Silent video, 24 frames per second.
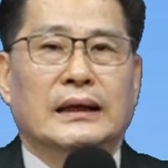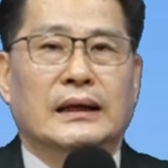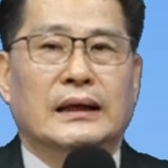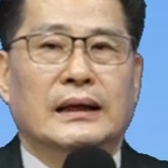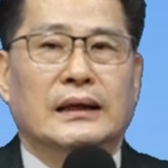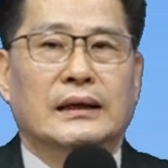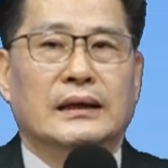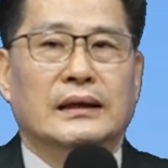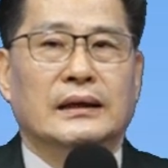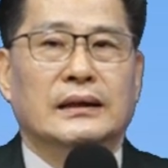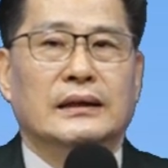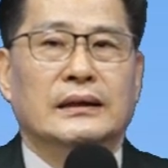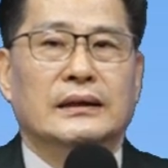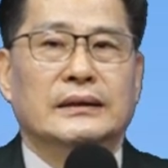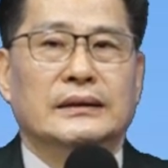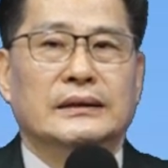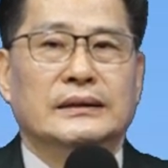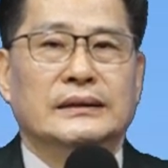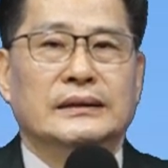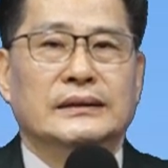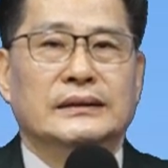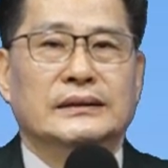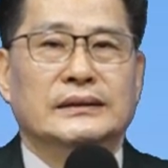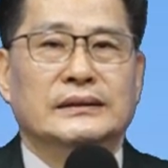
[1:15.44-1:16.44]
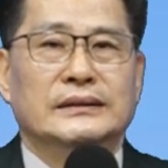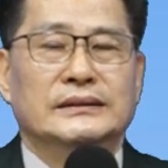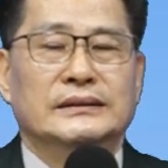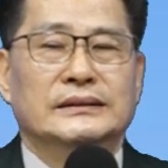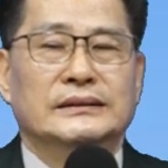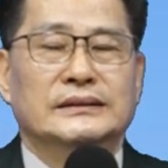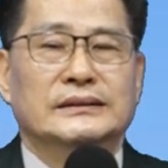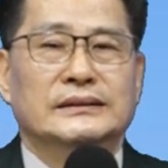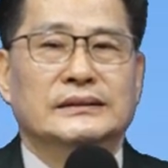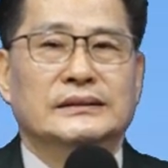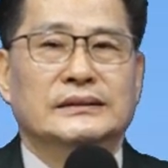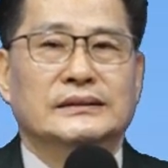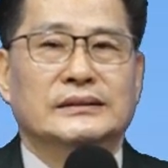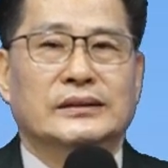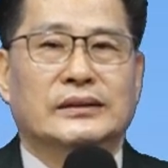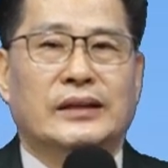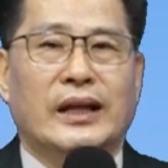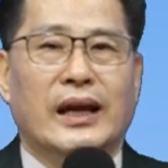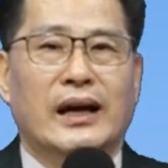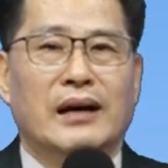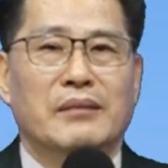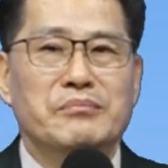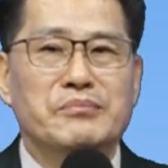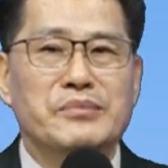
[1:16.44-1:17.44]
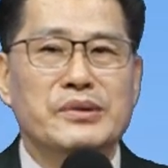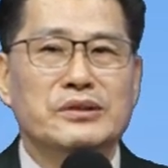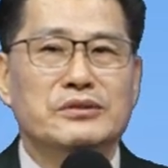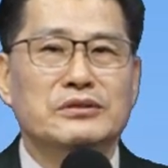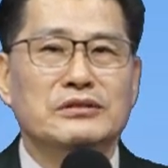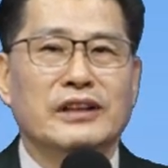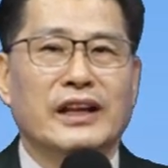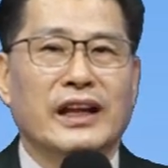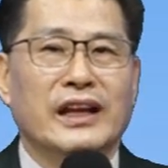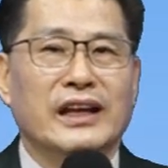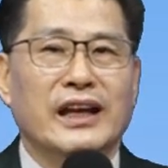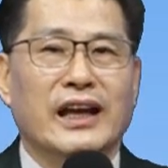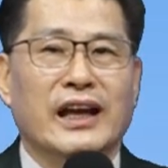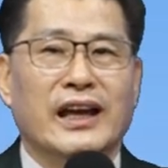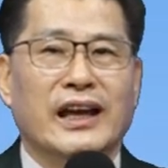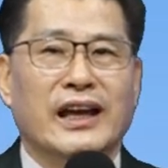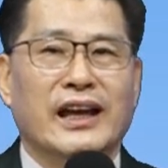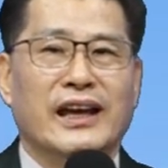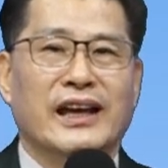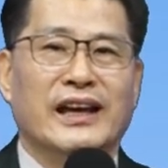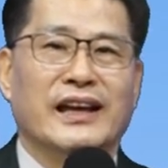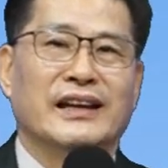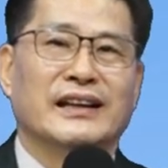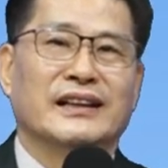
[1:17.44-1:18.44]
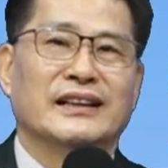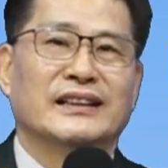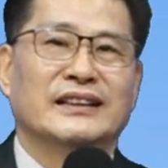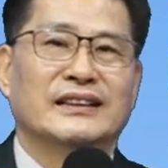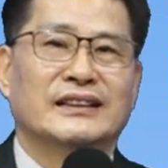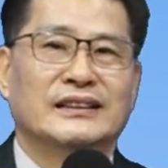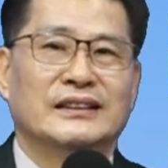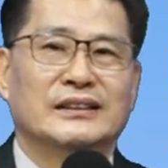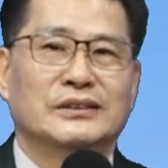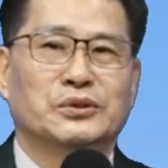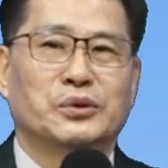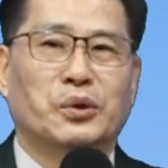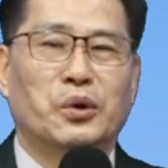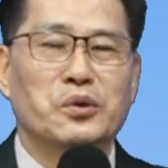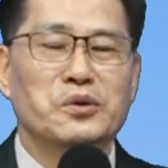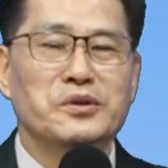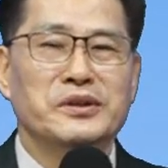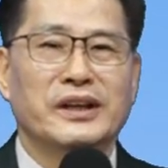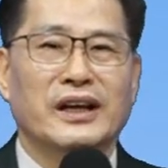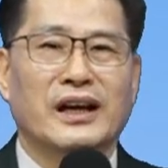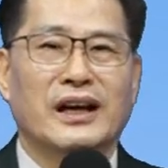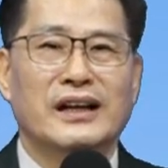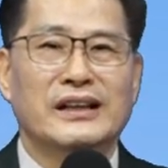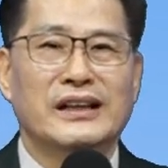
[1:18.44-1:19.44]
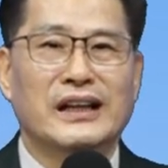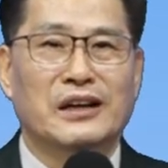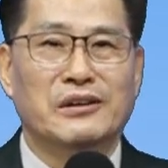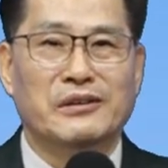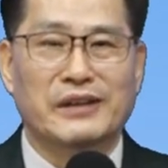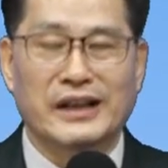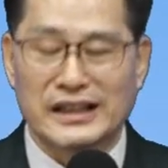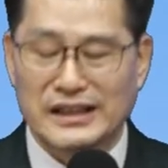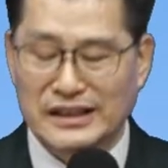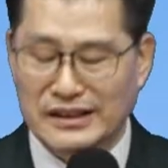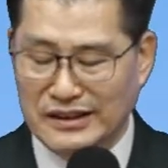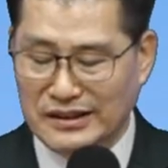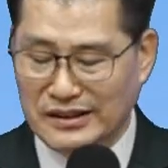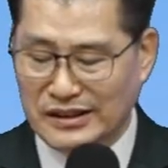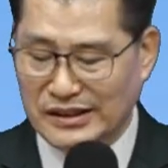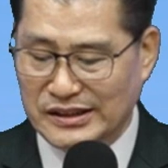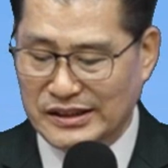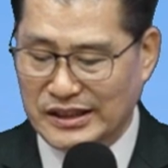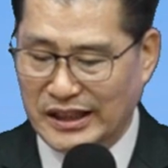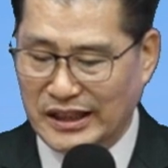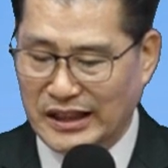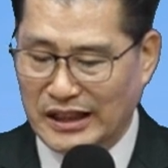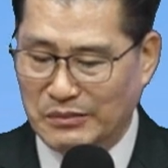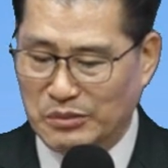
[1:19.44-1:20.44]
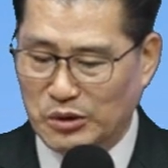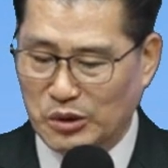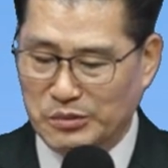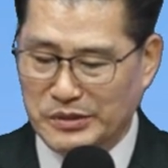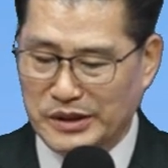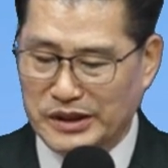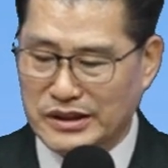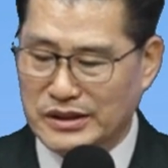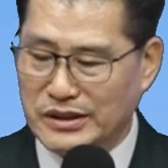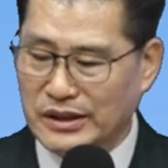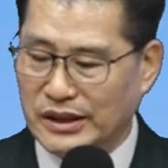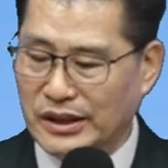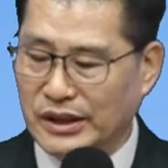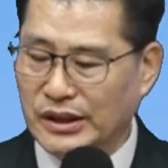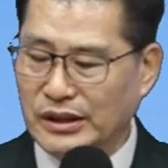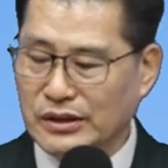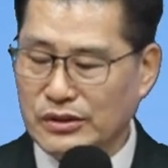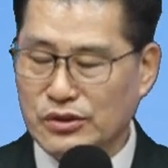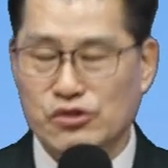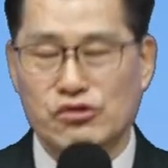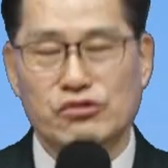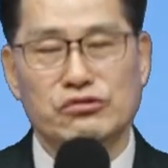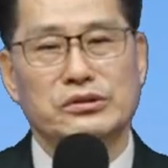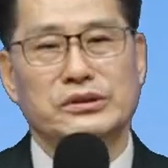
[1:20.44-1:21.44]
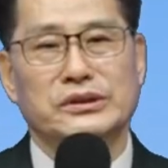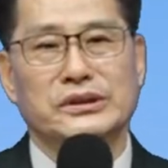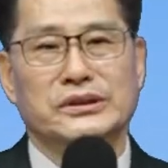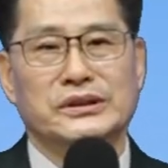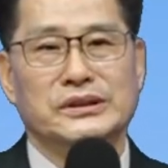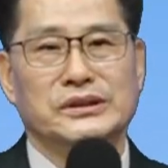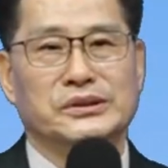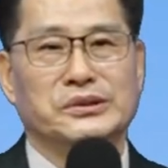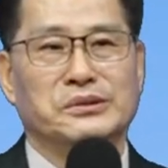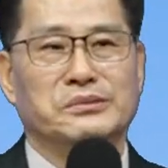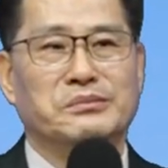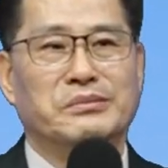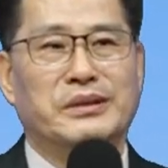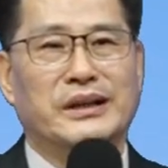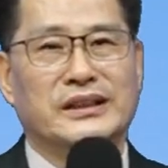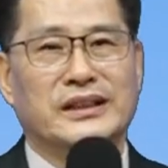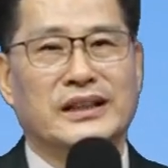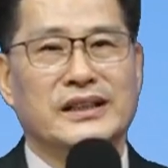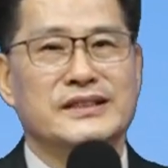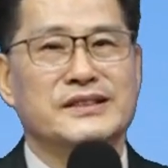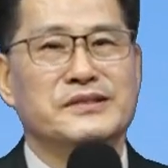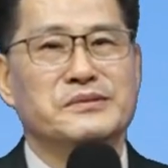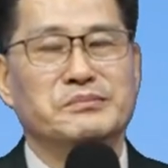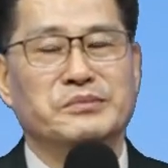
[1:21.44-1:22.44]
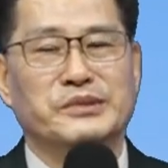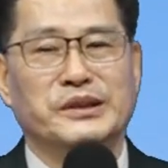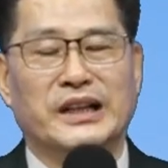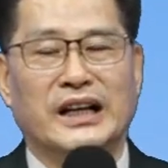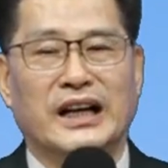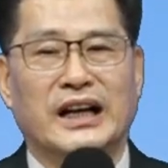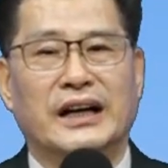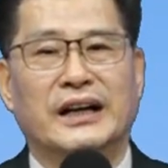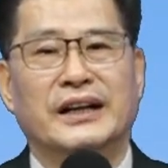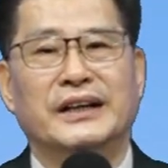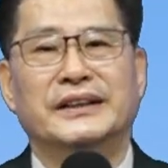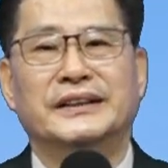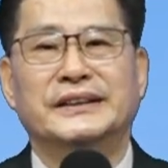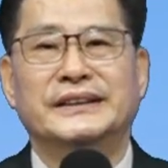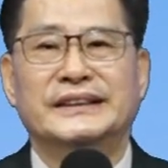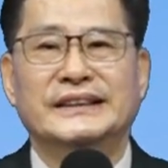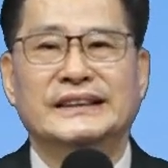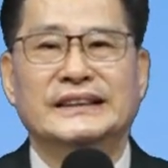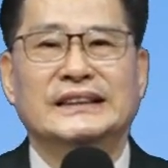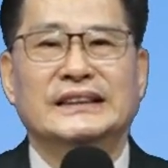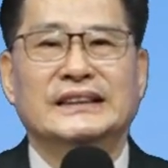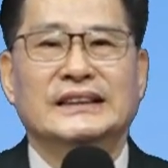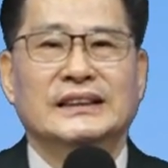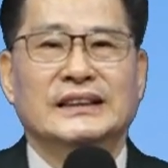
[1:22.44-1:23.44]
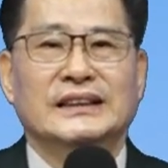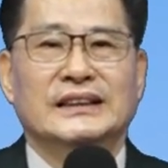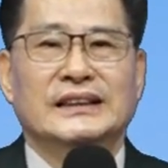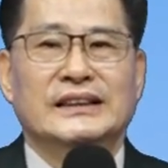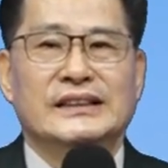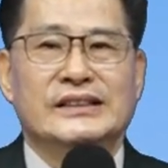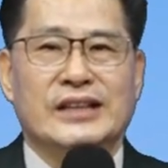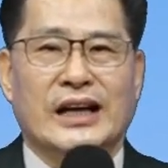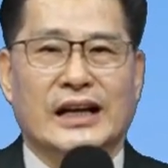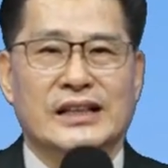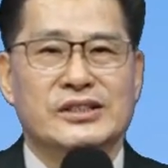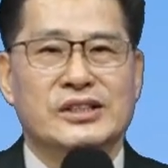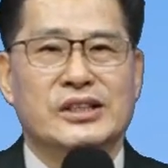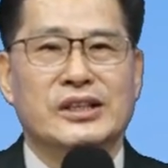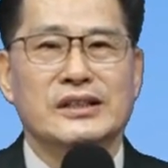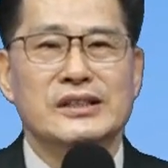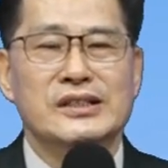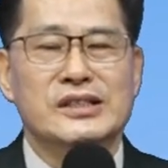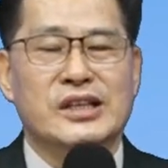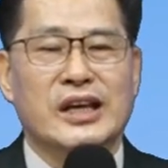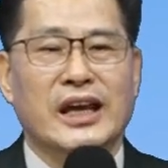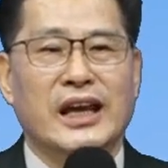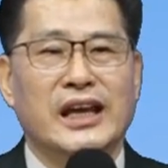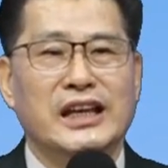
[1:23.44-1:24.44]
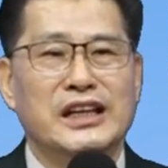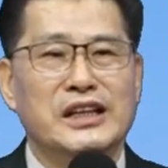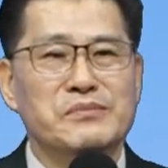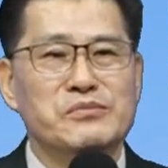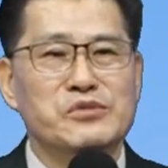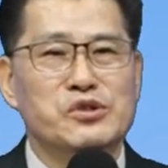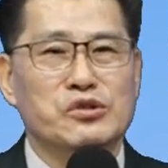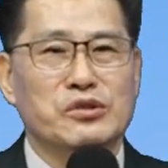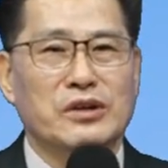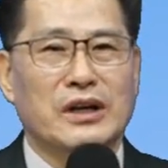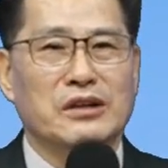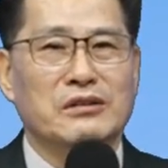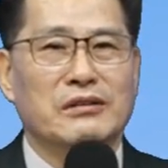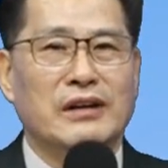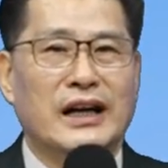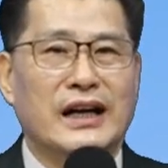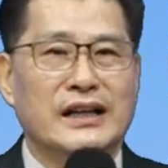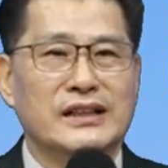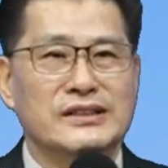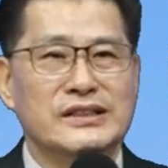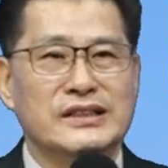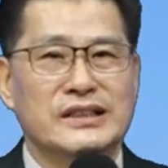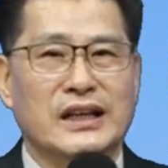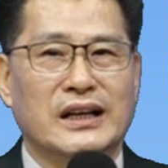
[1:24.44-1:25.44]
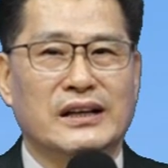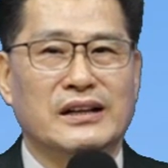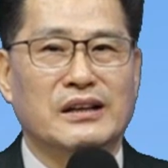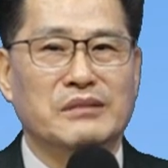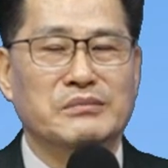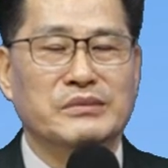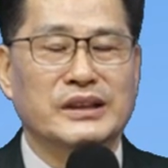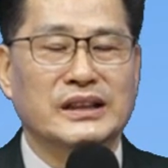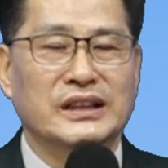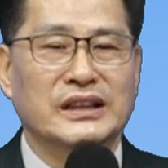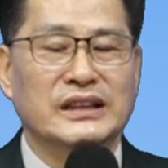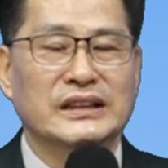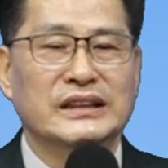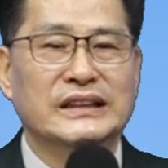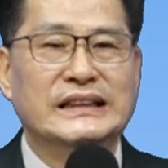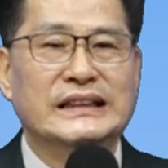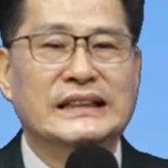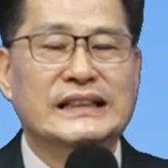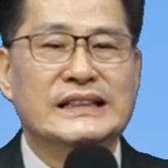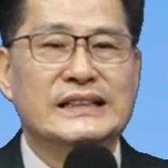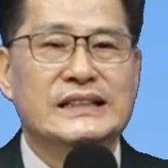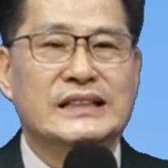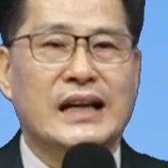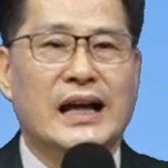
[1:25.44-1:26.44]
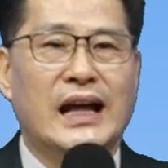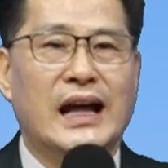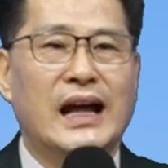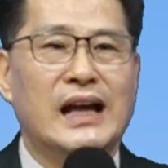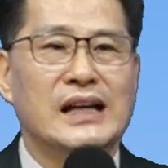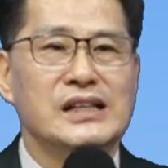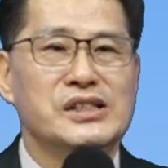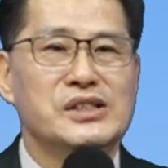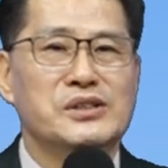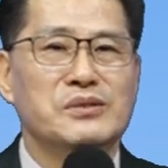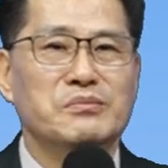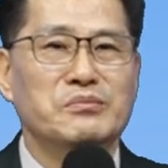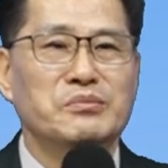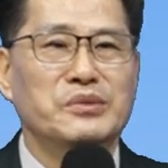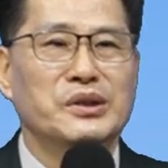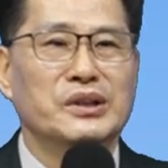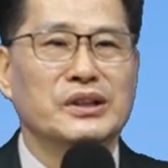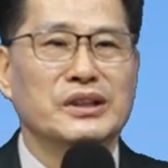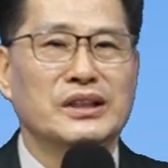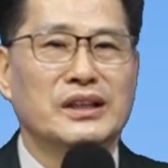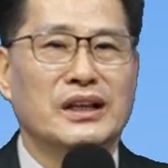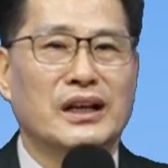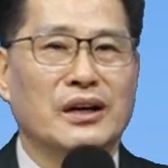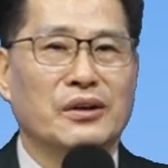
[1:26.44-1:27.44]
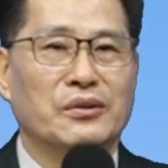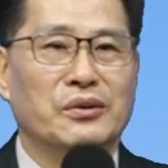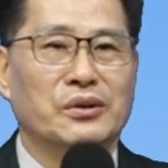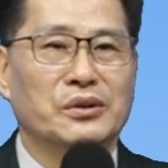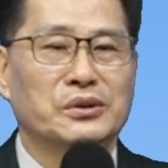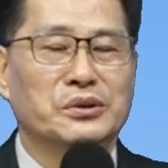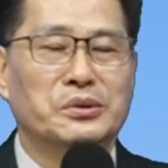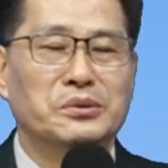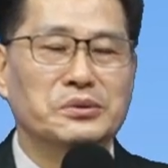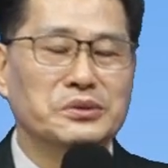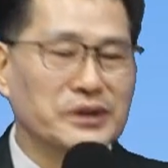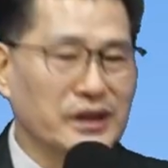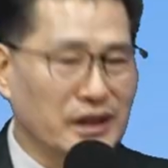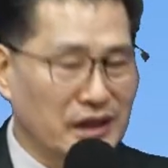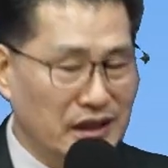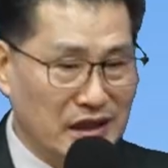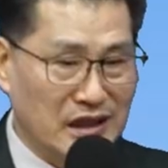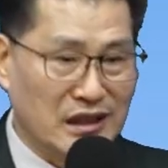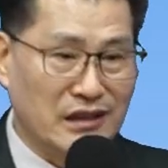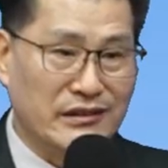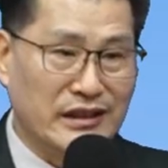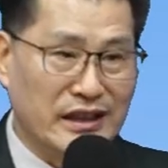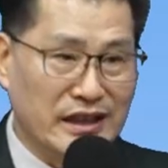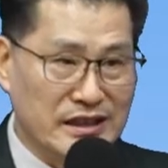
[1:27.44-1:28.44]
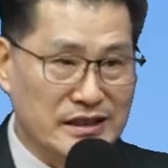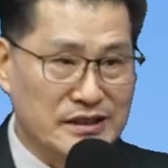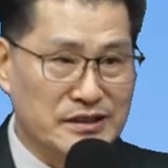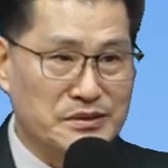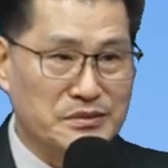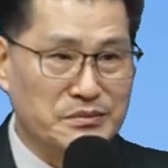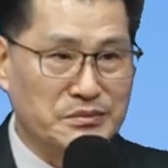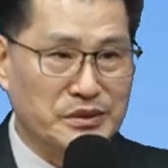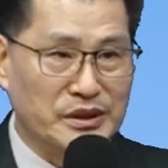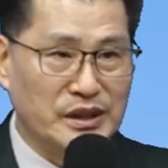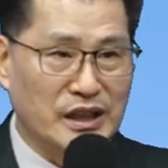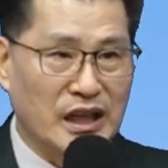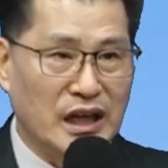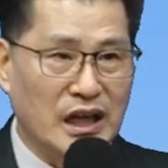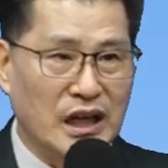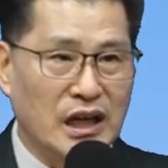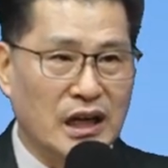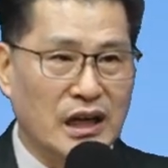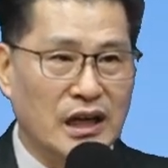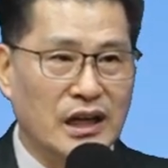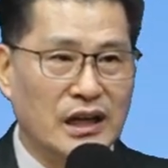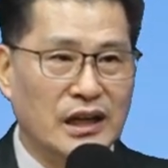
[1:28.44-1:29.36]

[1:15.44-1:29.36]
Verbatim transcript: 어, 대한민국 내에 통계가 나와 있는 걸 제가 보면서 충격을 좀 받았습니다. 자칭 재림주라고 하는 사람이 40명이라고 통계가 나와 있습니다.